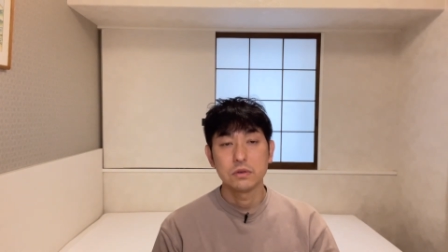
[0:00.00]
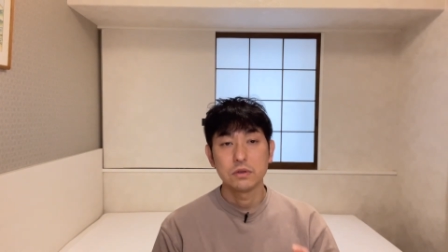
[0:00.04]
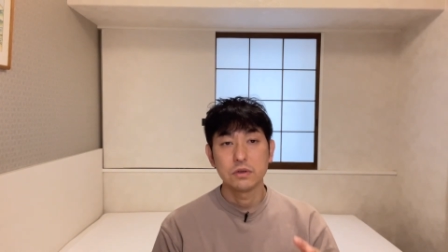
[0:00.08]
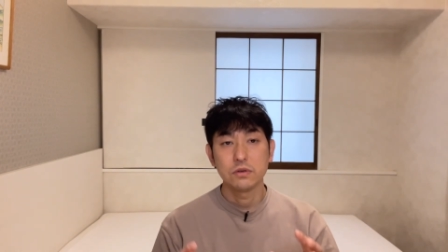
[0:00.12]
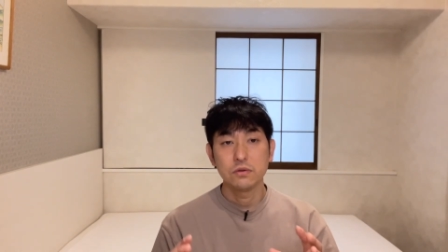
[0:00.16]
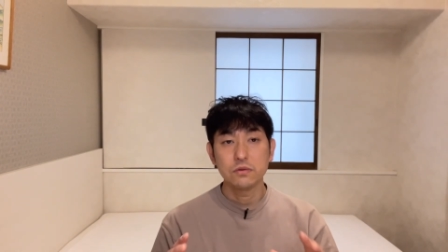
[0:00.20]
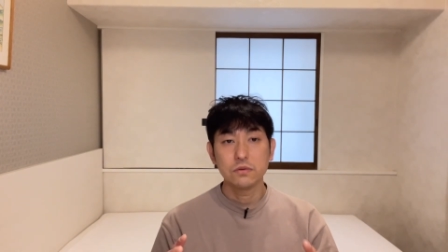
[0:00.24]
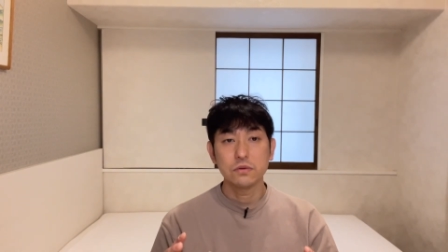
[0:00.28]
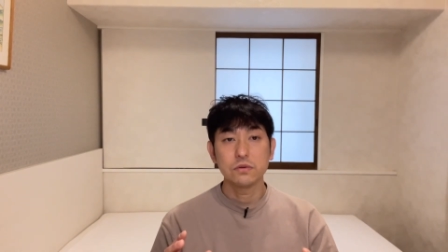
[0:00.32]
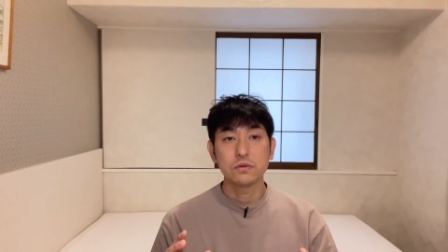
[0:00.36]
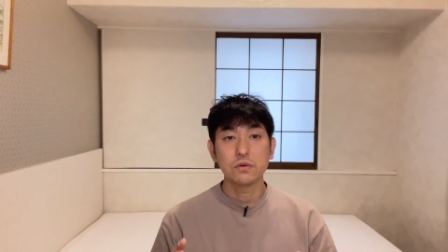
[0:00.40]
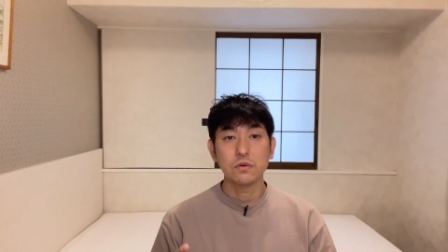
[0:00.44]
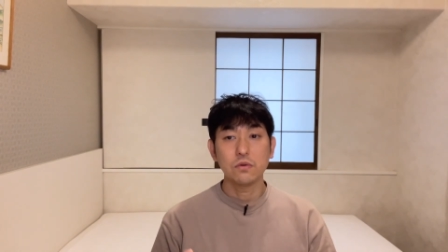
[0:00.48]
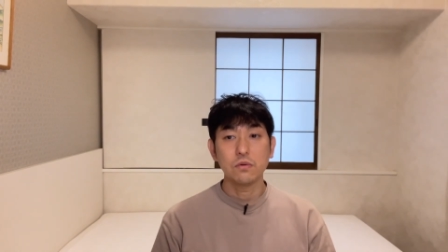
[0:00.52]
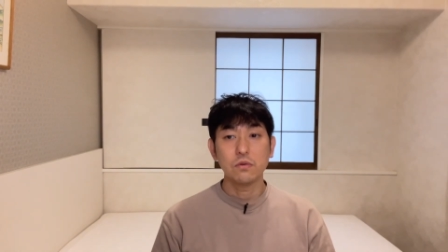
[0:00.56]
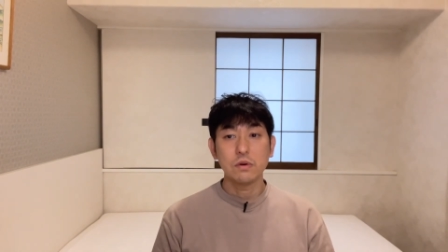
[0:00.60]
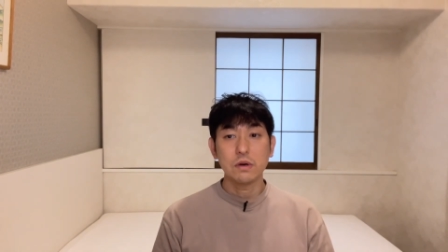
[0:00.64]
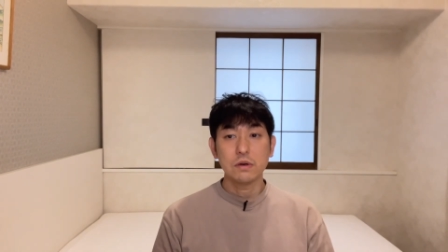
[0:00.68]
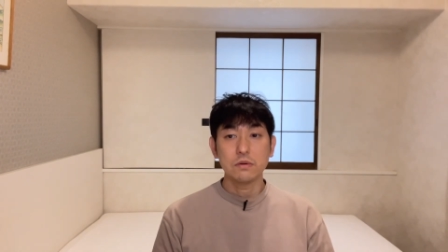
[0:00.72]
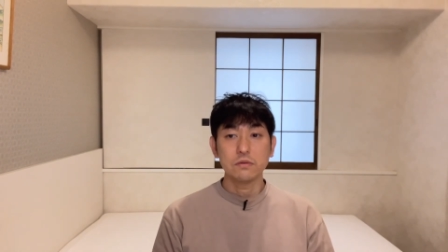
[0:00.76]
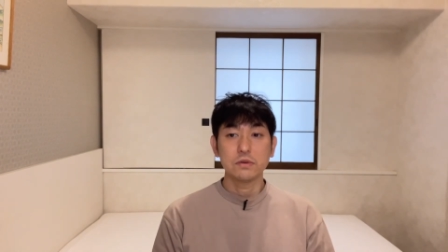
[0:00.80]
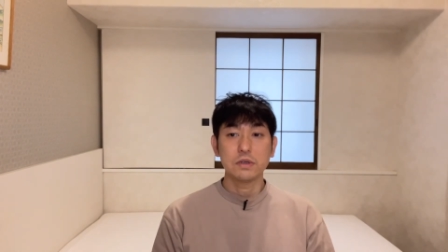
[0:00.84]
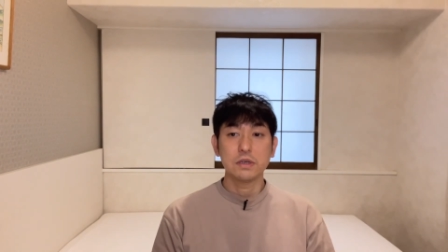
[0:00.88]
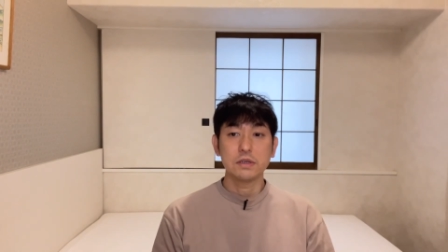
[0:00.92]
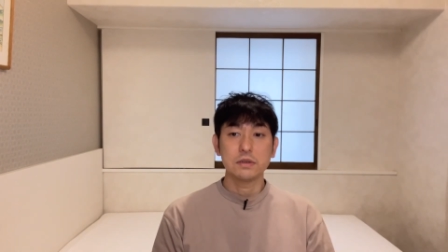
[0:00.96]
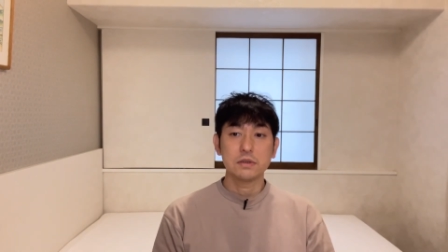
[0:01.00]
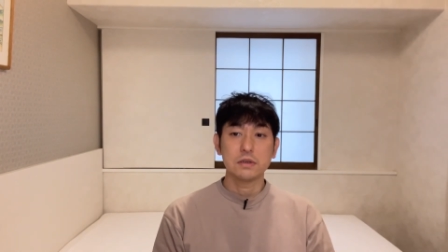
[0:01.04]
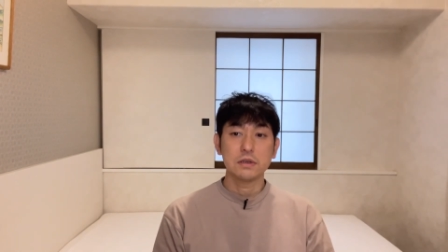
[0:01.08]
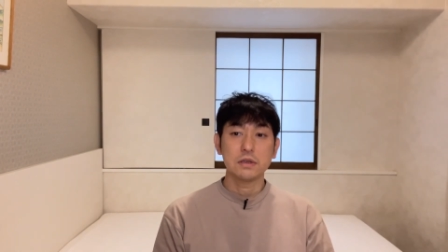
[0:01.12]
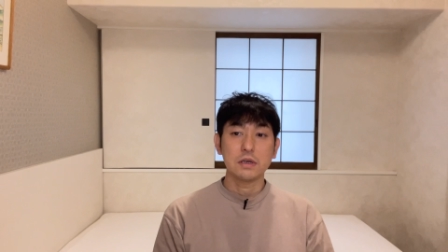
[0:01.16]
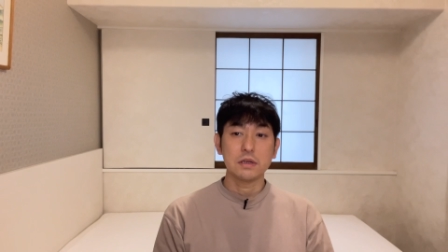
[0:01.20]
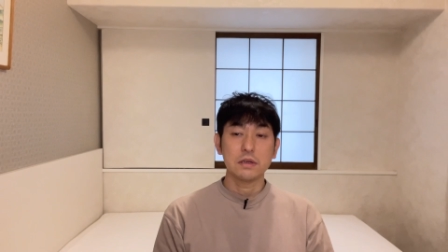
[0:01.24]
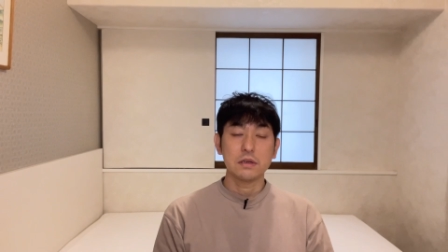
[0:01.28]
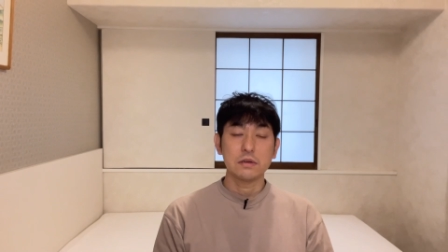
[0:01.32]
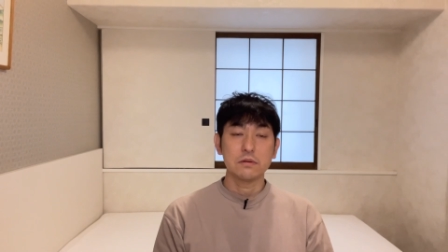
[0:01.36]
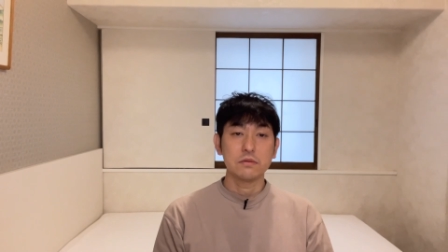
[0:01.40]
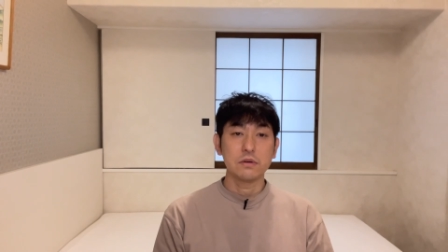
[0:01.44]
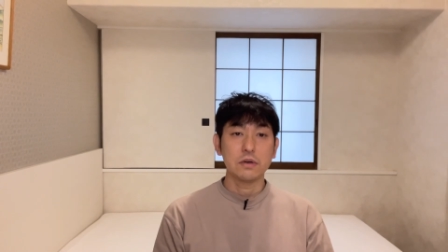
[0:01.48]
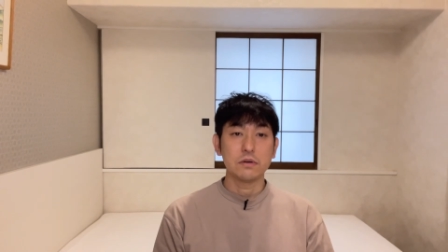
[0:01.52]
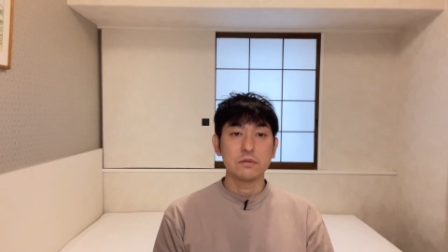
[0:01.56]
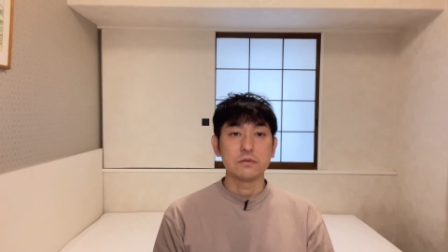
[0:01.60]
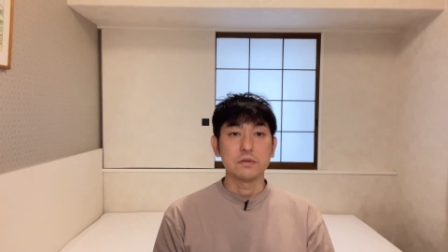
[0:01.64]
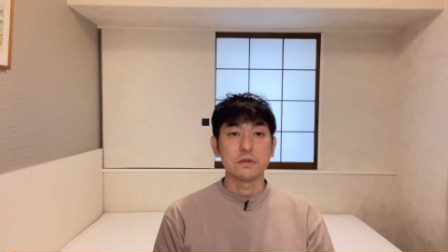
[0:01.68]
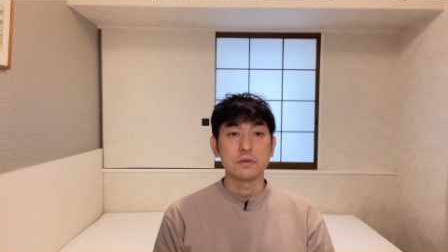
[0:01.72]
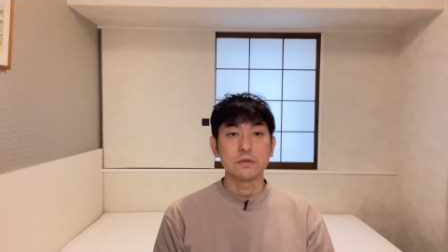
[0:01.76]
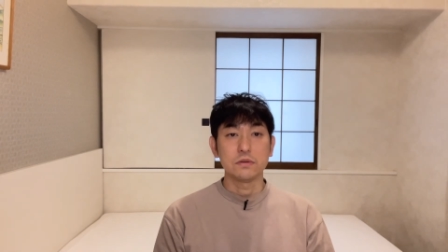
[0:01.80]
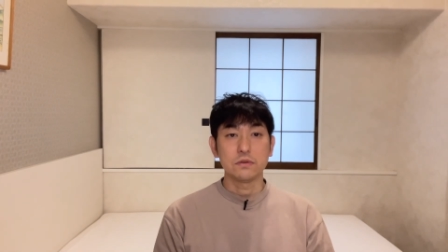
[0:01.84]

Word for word: 郵送は受け付けてくれるんで